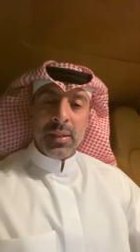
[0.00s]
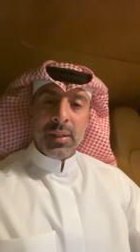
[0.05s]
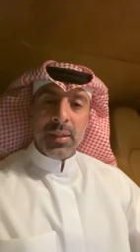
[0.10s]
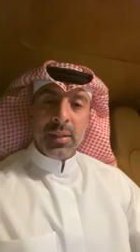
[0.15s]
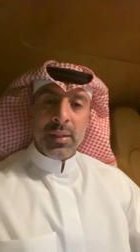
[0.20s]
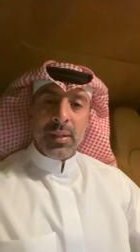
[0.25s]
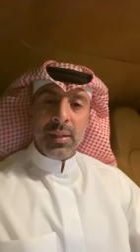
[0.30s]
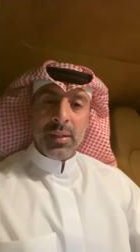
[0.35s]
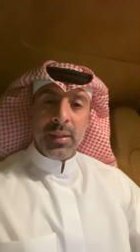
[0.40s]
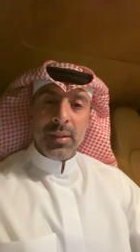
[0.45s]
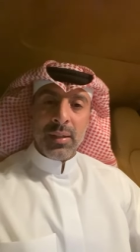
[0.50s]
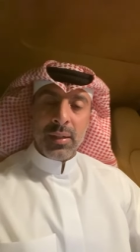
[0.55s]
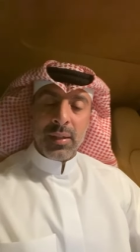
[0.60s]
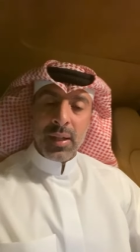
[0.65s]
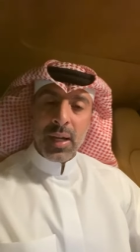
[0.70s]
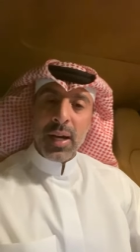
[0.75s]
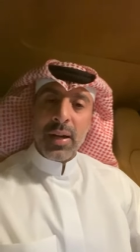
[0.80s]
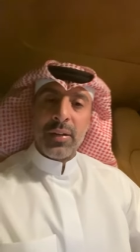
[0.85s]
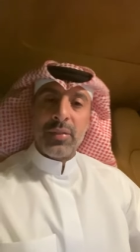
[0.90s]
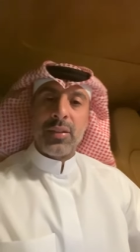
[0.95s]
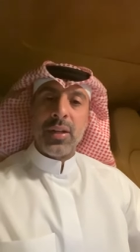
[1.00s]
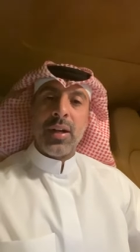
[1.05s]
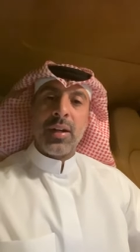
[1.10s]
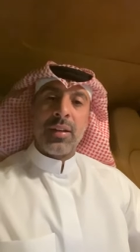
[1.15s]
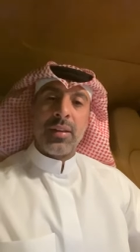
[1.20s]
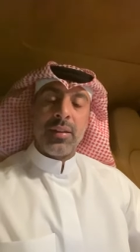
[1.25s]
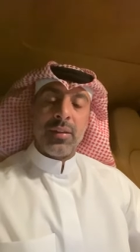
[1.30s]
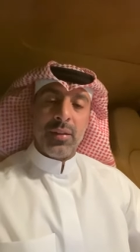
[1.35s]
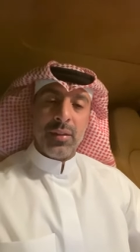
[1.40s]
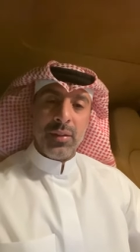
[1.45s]
آه، خارج
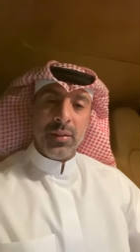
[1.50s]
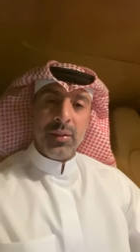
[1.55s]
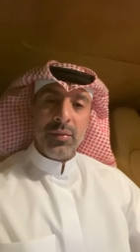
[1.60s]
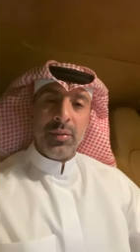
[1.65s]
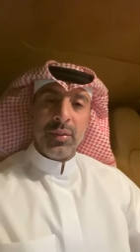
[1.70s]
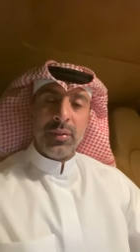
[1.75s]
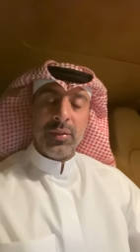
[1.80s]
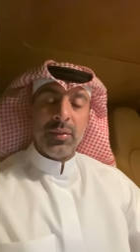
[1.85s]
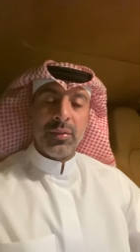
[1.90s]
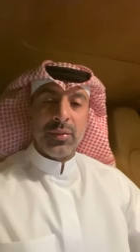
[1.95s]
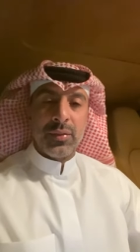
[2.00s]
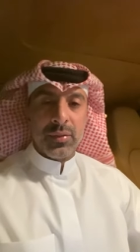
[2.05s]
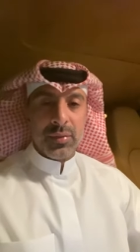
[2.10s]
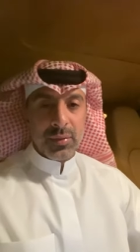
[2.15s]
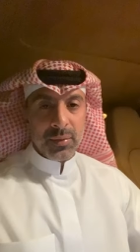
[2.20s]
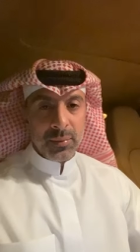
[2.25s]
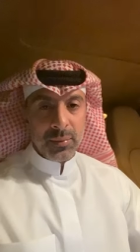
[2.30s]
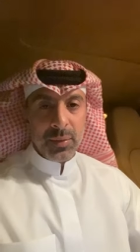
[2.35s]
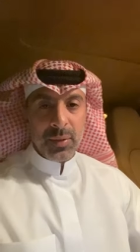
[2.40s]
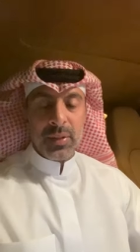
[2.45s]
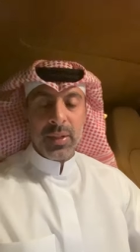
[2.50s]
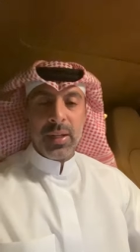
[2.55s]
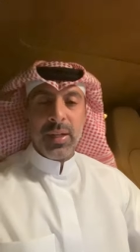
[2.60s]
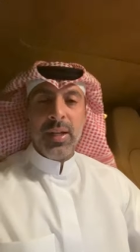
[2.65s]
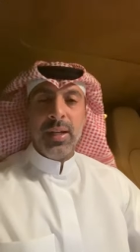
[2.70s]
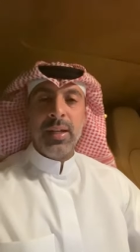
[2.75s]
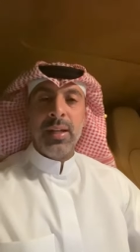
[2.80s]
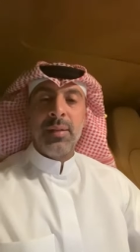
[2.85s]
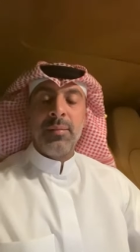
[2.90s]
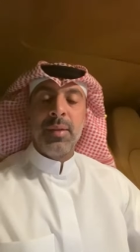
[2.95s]
أرض اليوفنتوس
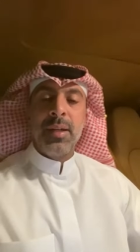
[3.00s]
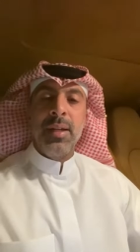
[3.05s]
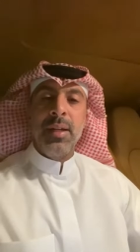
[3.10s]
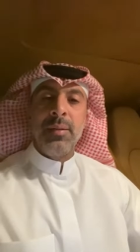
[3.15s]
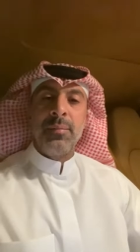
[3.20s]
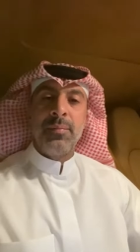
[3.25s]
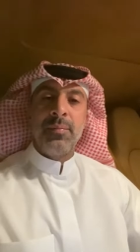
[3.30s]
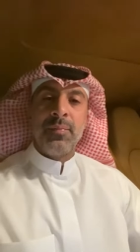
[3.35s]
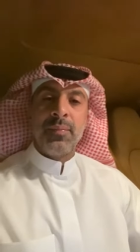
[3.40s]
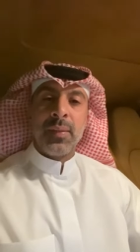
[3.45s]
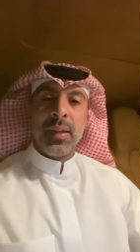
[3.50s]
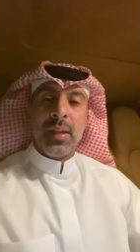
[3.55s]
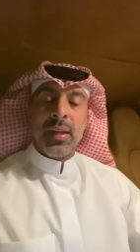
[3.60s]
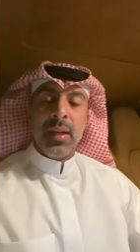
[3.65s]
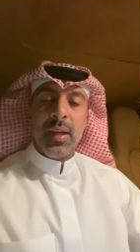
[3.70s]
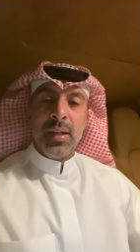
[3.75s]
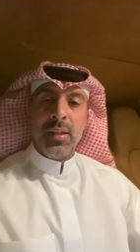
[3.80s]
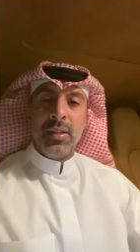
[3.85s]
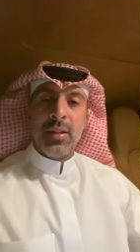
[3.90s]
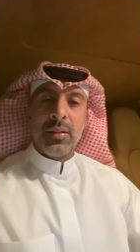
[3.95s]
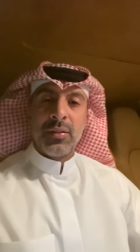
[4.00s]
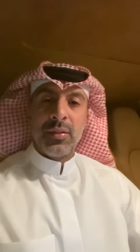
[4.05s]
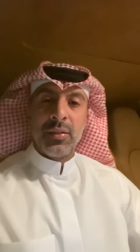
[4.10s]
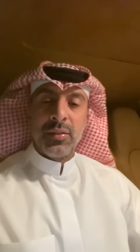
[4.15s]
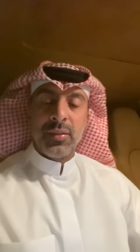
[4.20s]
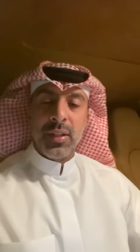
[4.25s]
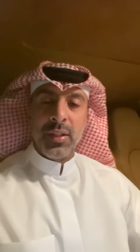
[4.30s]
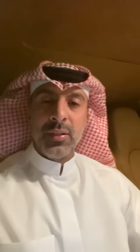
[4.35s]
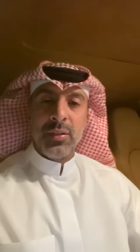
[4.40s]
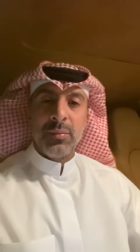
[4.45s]
بكرة على ملعب أليانز
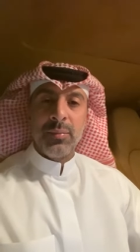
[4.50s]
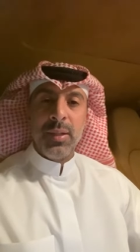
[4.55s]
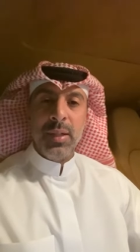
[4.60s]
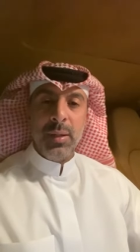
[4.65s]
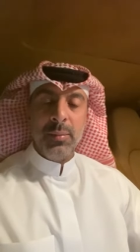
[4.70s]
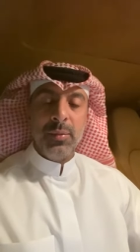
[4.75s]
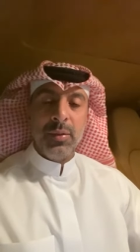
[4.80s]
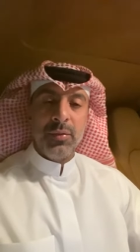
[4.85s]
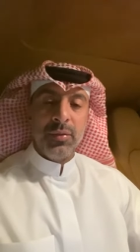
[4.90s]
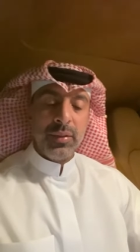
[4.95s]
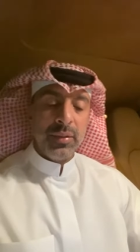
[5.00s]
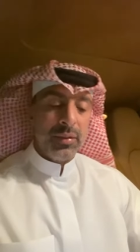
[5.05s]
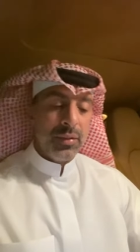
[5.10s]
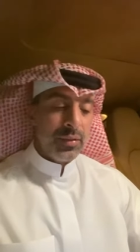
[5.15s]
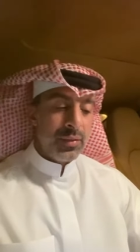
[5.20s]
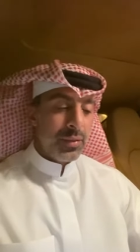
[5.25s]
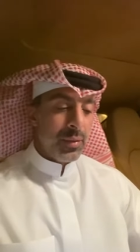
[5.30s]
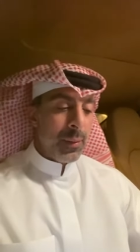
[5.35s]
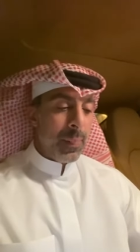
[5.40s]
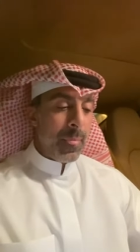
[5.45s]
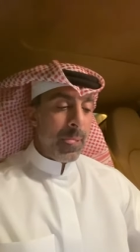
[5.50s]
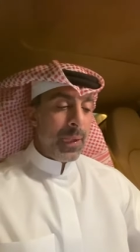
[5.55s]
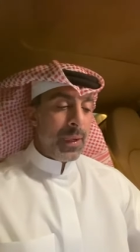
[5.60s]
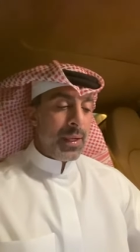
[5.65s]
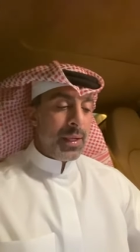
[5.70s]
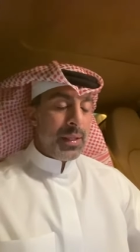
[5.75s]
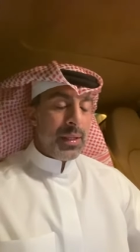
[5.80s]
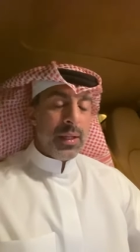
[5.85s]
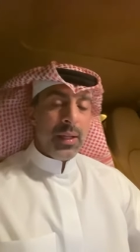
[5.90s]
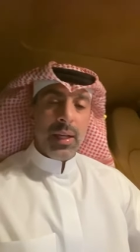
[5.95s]
ستاديوم ملعب يوفنتوس
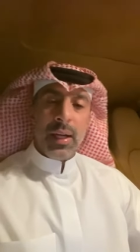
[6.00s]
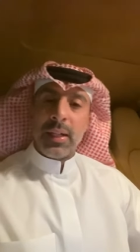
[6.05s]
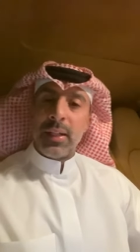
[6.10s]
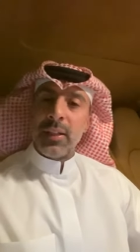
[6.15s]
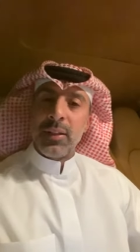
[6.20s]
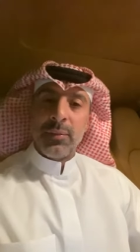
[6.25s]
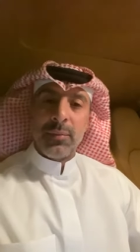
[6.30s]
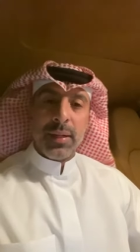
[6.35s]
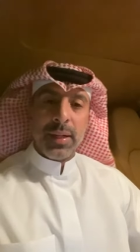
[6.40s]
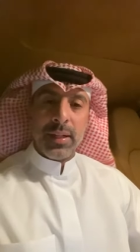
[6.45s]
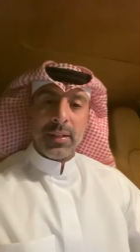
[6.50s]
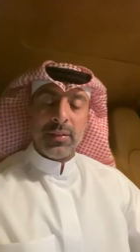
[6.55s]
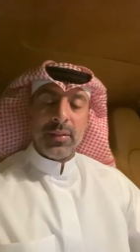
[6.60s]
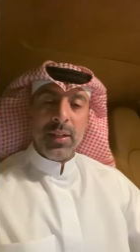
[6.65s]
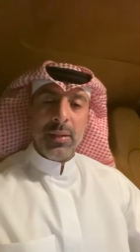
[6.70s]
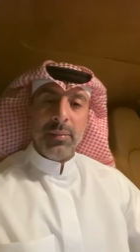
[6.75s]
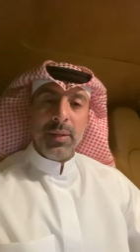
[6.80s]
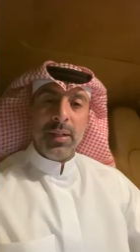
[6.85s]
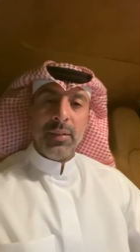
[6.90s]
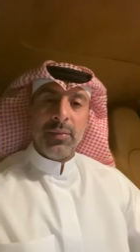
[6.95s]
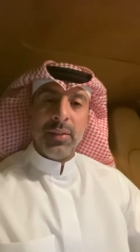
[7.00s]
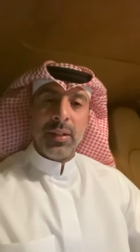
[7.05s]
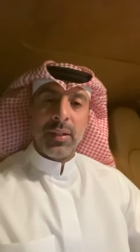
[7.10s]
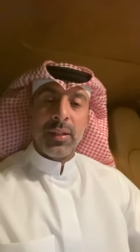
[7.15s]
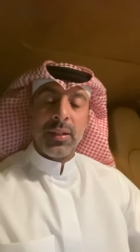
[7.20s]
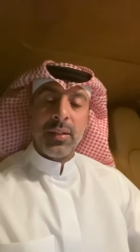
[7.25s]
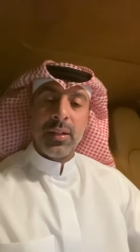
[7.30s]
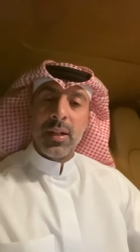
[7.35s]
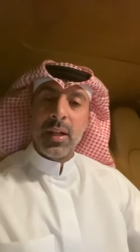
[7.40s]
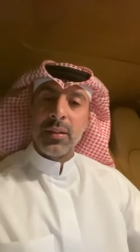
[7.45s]
اكيد مباراه صعبه على
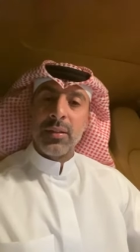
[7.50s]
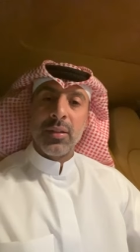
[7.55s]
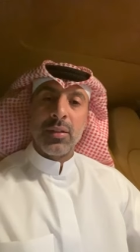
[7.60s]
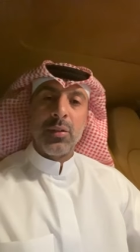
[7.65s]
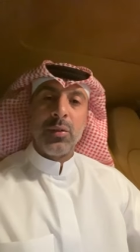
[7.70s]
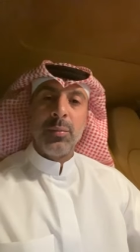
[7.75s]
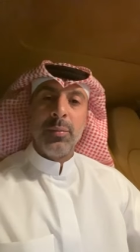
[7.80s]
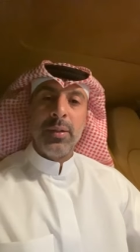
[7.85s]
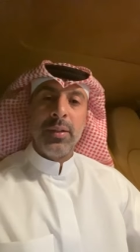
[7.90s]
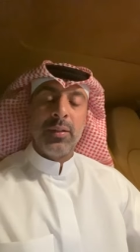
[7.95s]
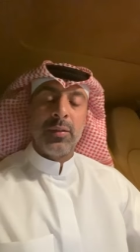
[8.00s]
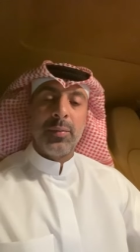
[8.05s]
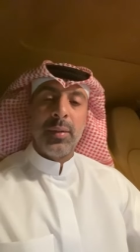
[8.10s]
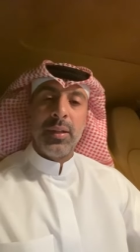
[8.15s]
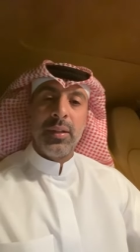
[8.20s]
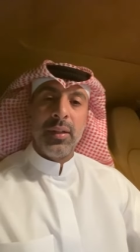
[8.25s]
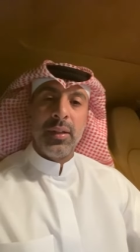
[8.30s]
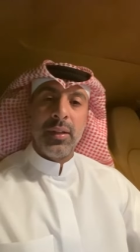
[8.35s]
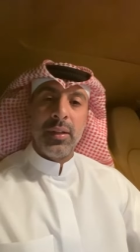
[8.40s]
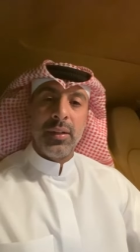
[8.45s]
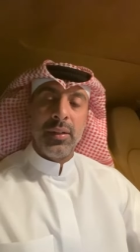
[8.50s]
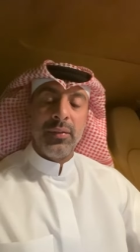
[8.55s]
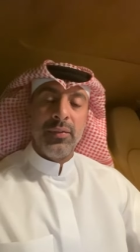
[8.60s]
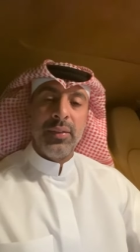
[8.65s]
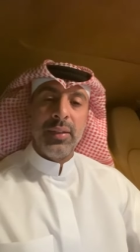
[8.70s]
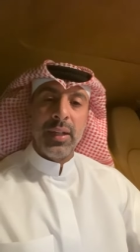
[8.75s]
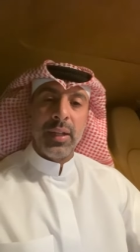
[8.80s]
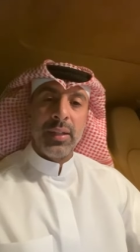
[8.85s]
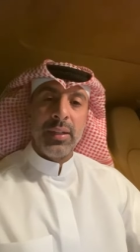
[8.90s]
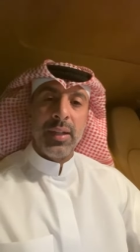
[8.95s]
الفريقين، نقاط القوه بالنسبه
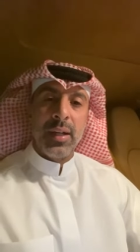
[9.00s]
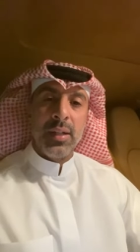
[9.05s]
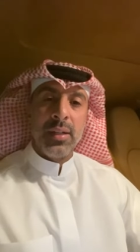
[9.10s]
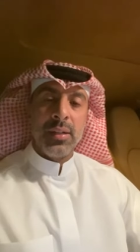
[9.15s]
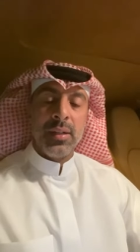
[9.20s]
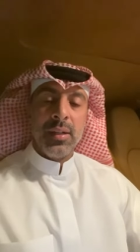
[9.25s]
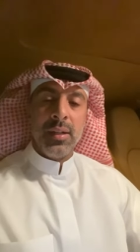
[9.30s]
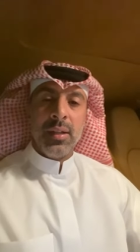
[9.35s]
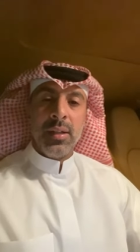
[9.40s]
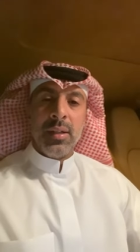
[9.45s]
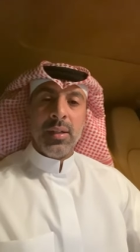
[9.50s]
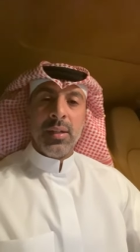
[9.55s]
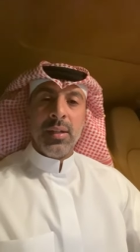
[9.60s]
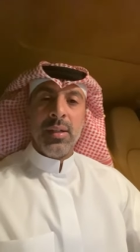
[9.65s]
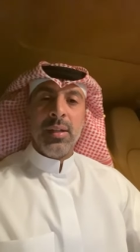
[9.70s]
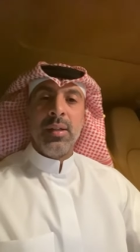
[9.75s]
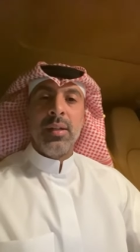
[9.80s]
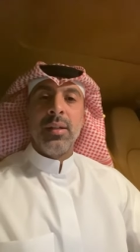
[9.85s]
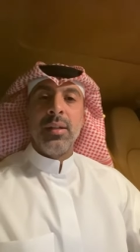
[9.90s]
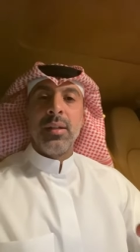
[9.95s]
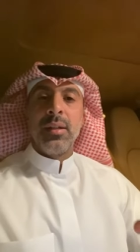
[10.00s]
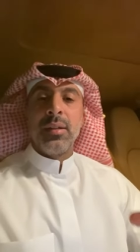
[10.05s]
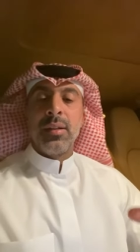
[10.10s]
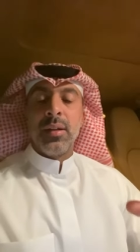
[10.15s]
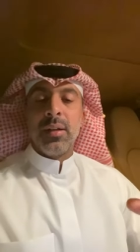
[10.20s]
لفياريال هي